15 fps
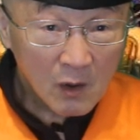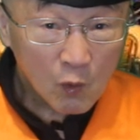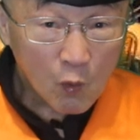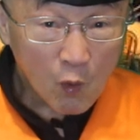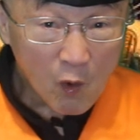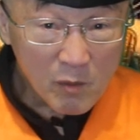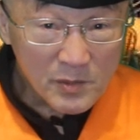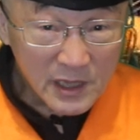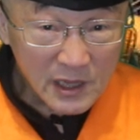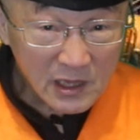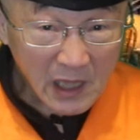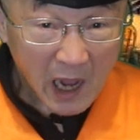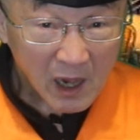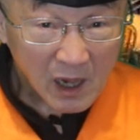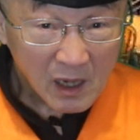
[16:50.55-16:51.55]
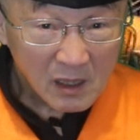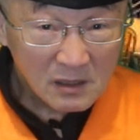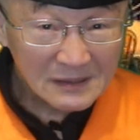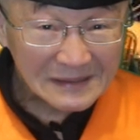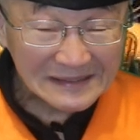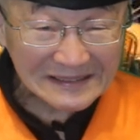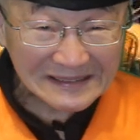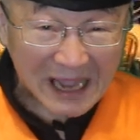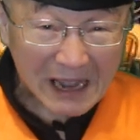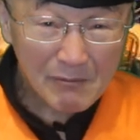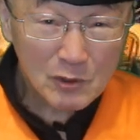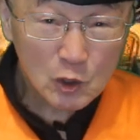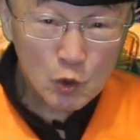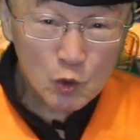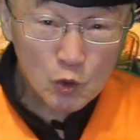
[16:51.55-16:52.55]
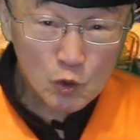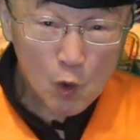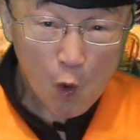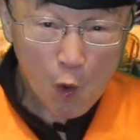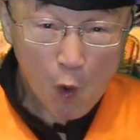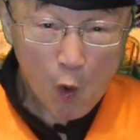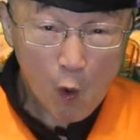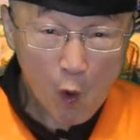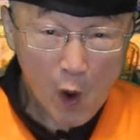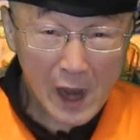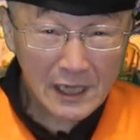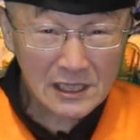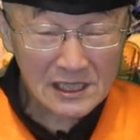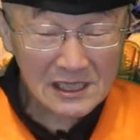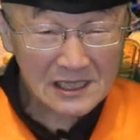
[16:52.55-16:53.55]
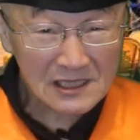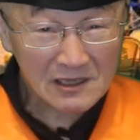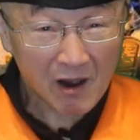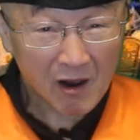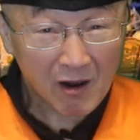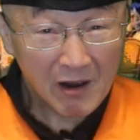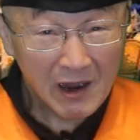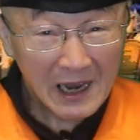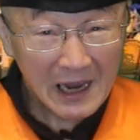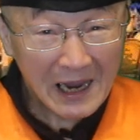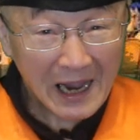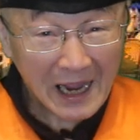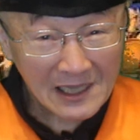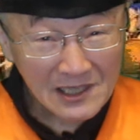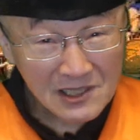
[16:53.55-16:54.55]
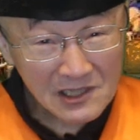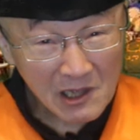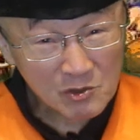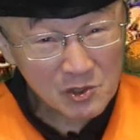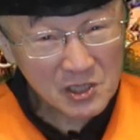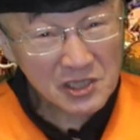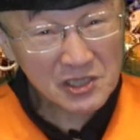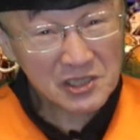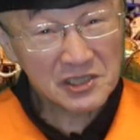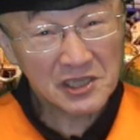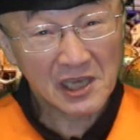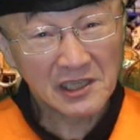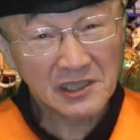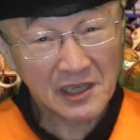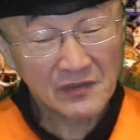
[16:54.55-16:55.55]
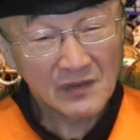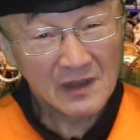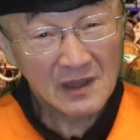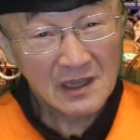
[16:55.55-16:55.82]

国民党他们做坏事哈，还知道遮遮掩掩。